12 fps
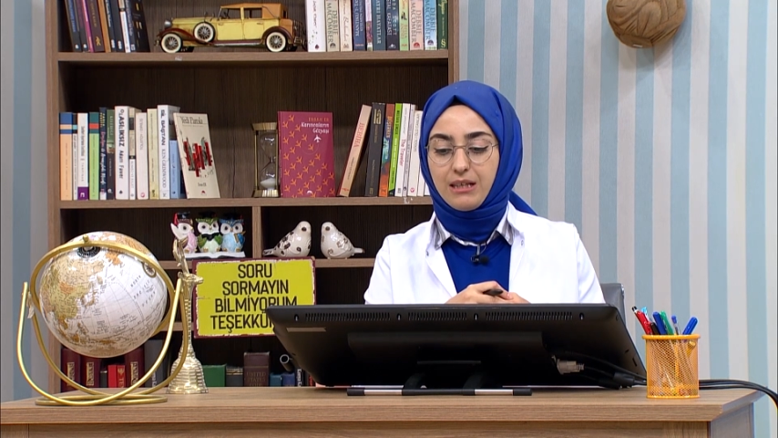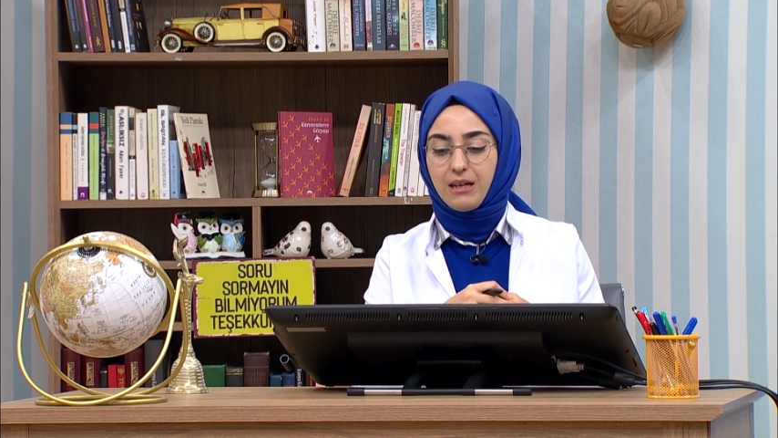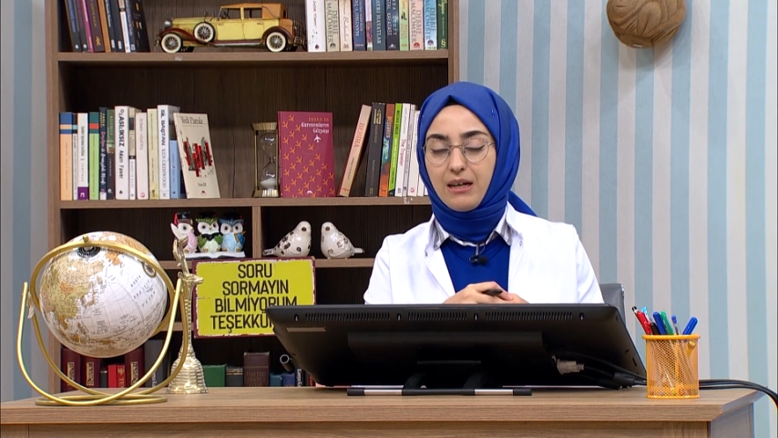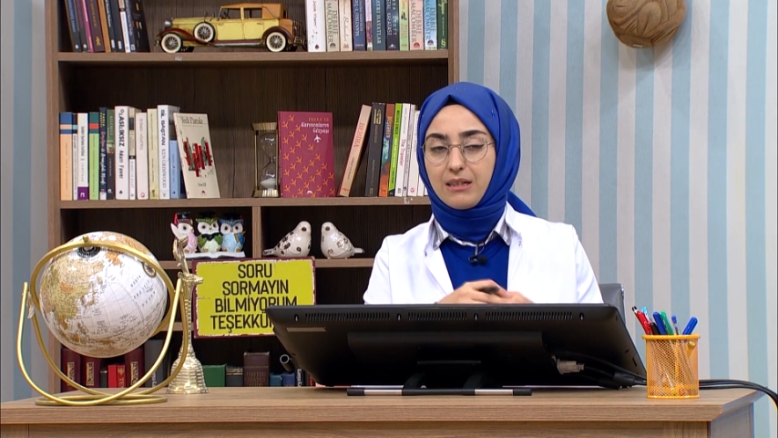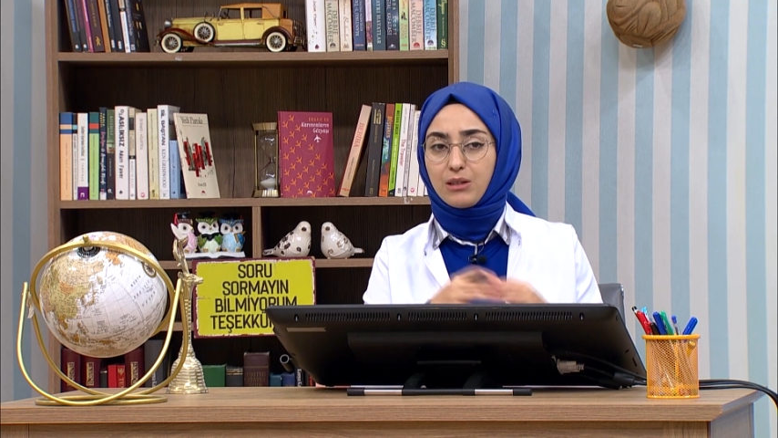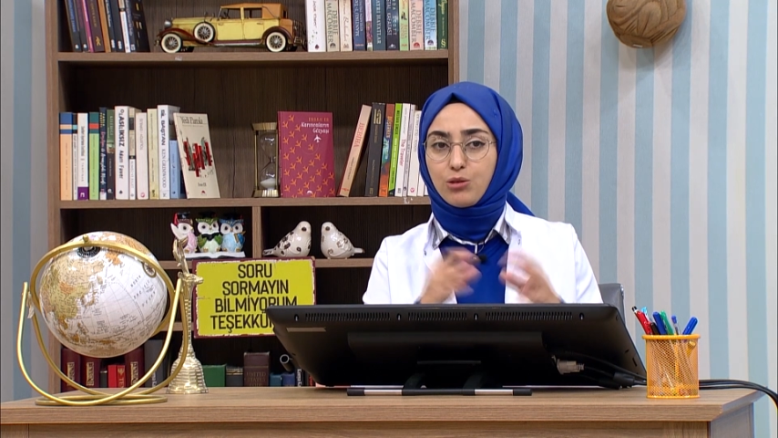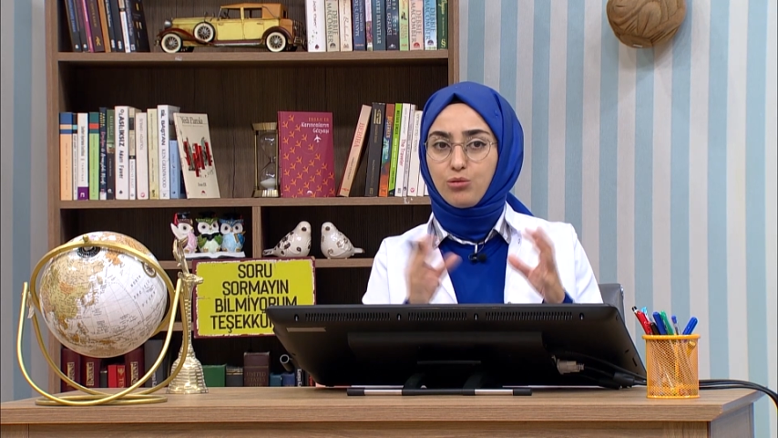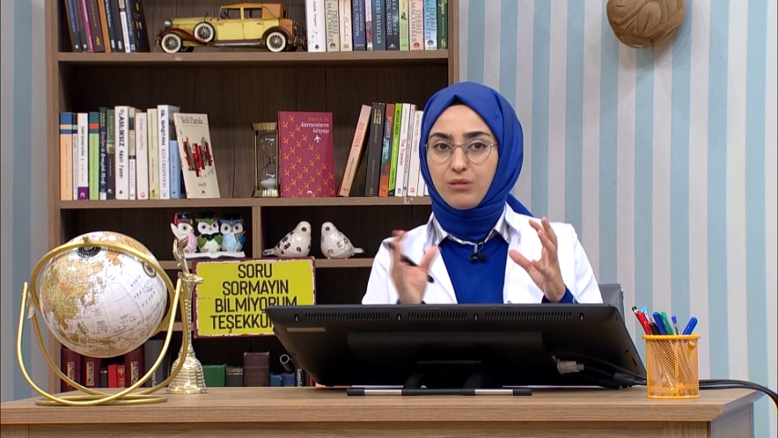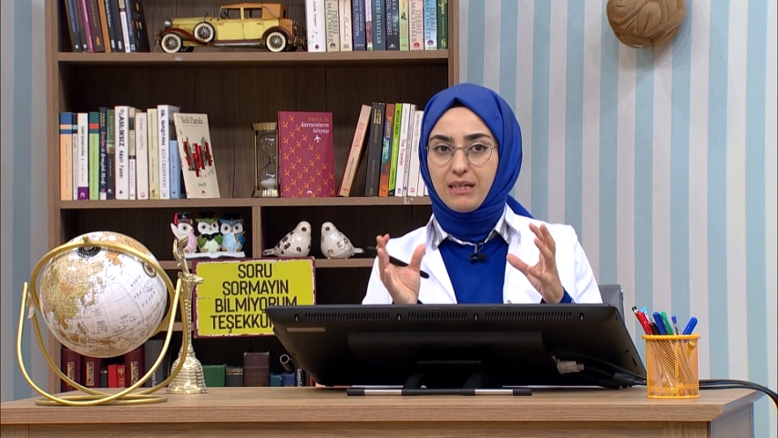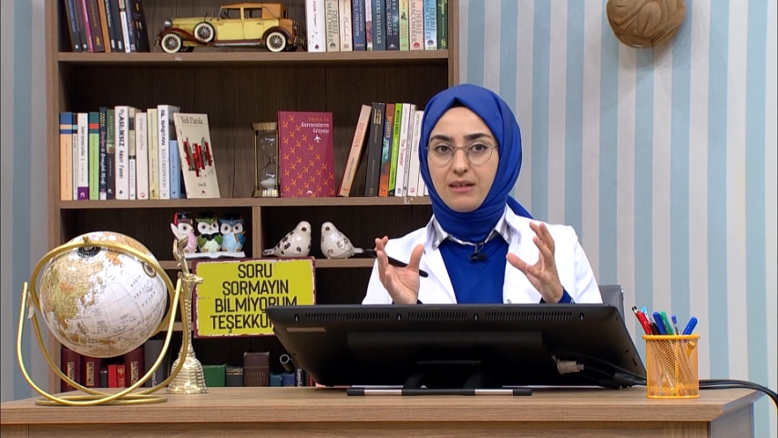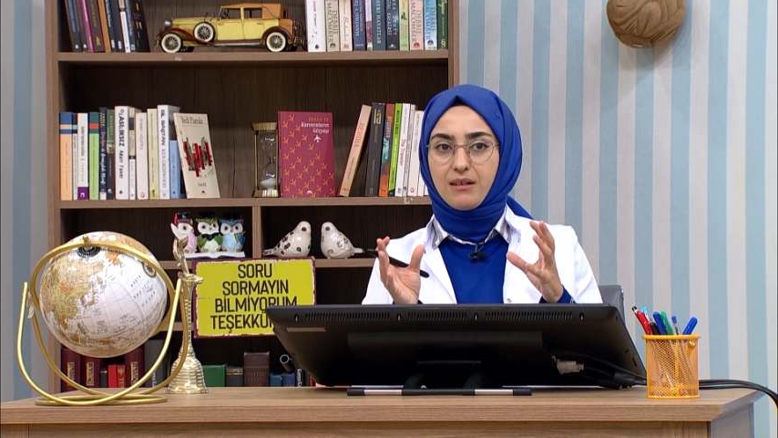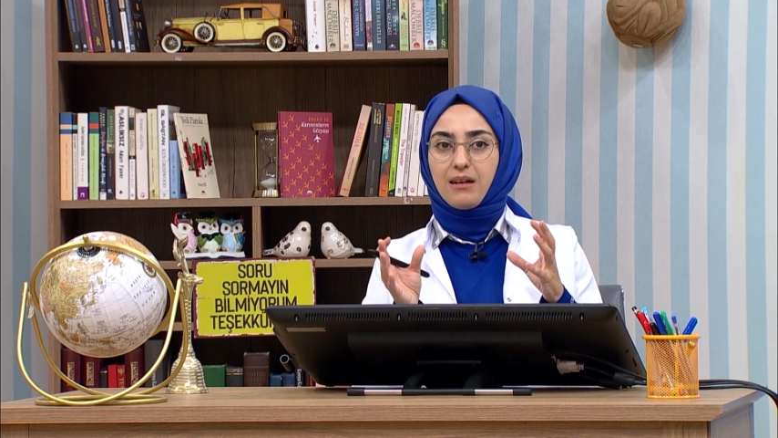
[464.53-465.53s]
Yani
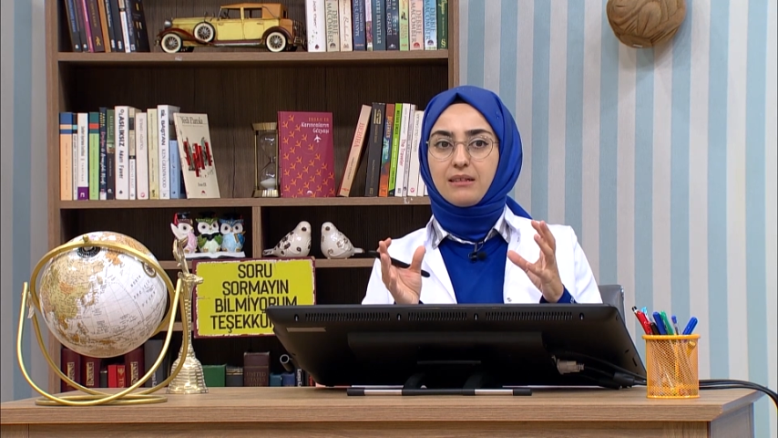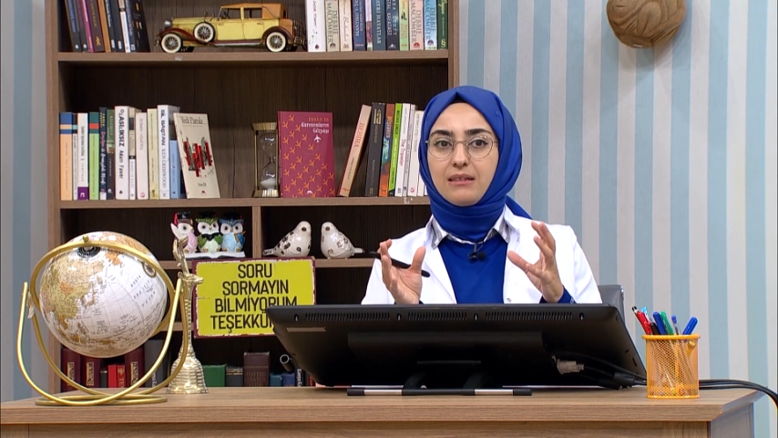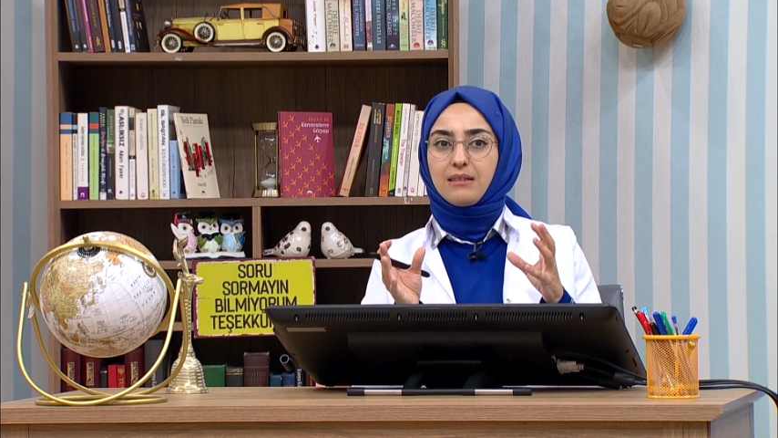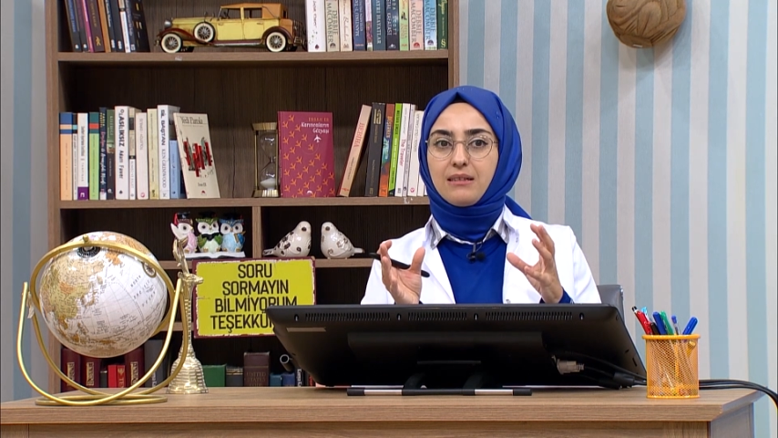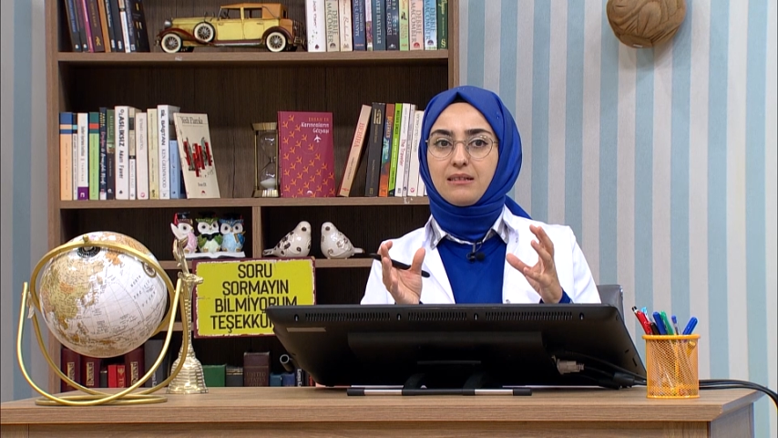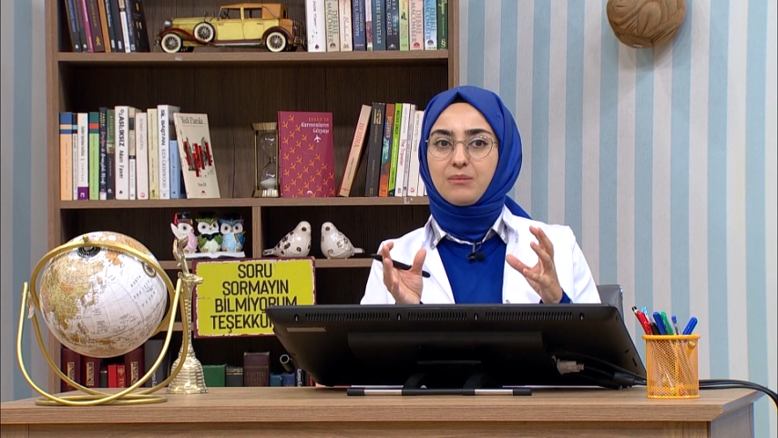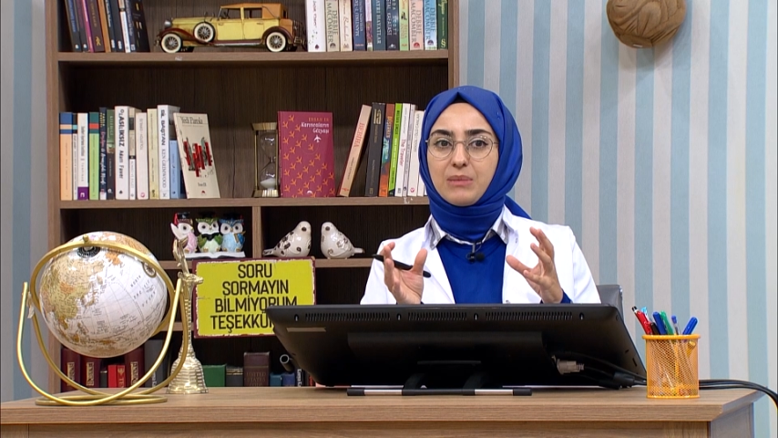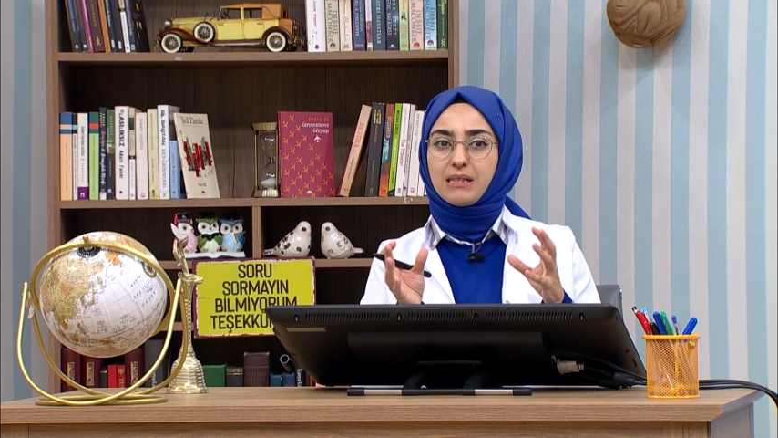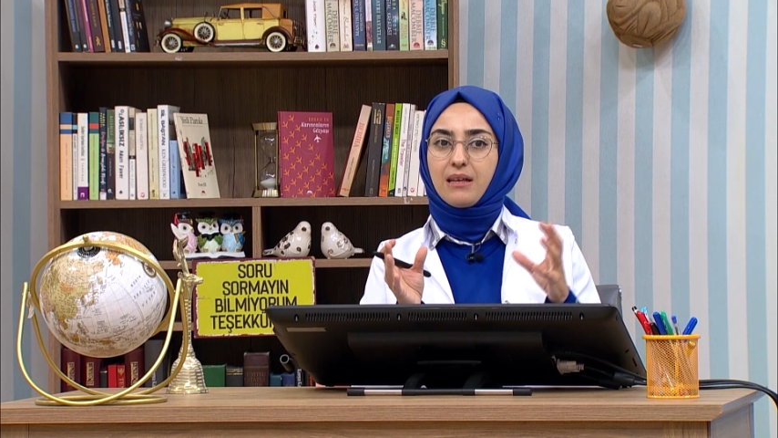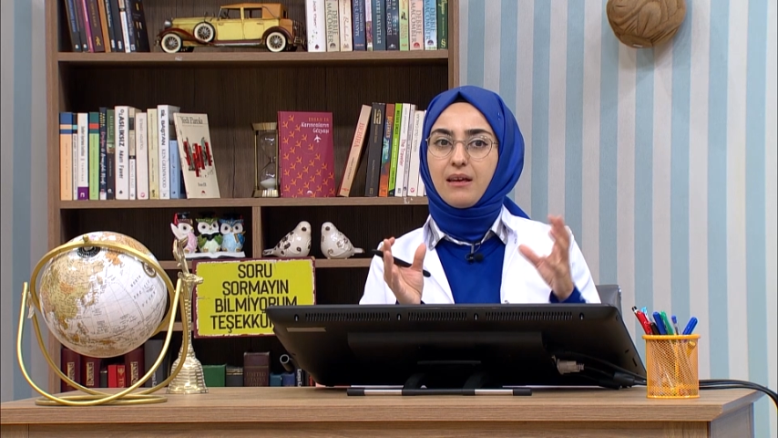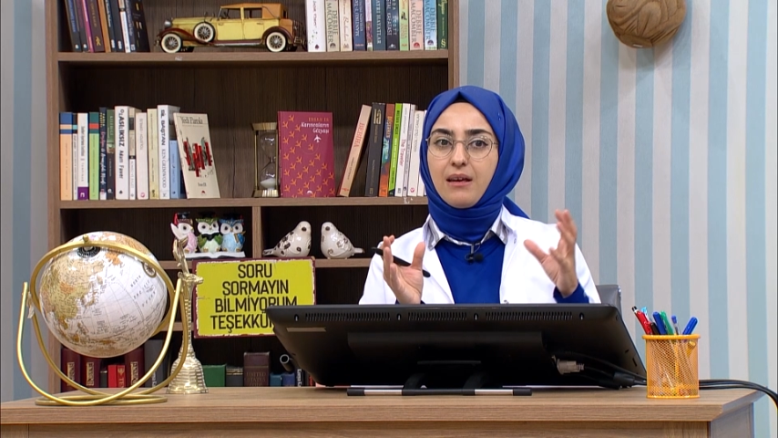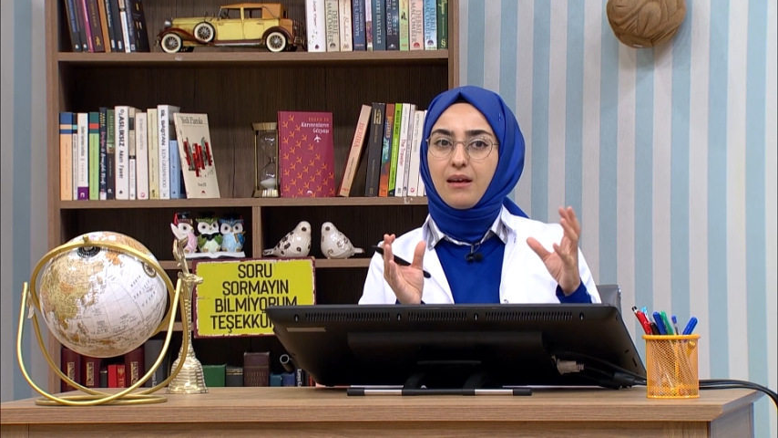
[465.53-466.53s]
külli irade
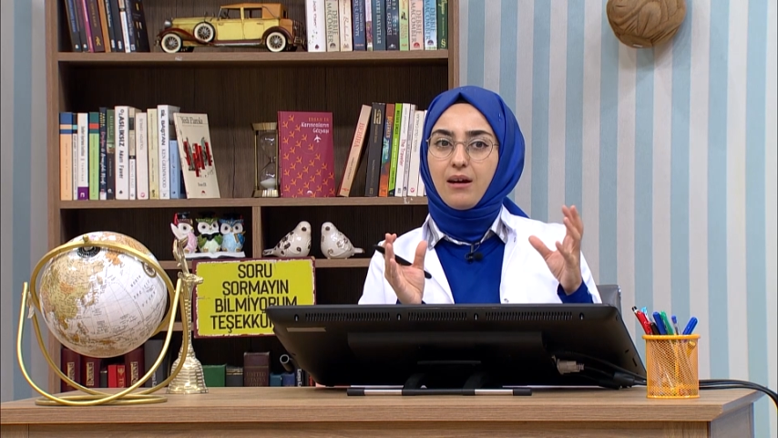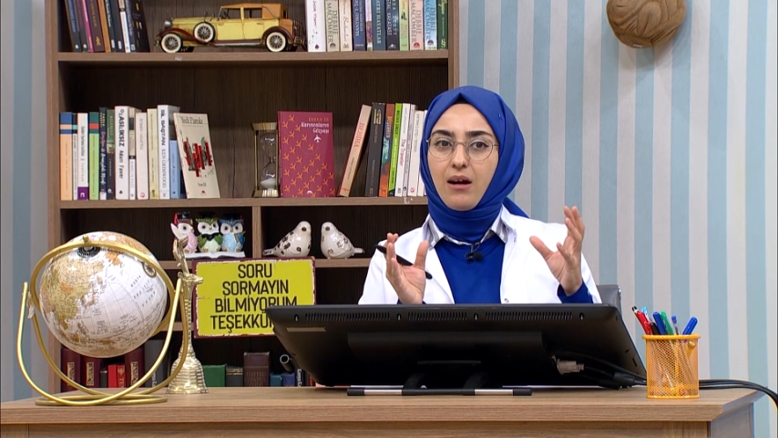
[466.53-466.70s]
dediğimizde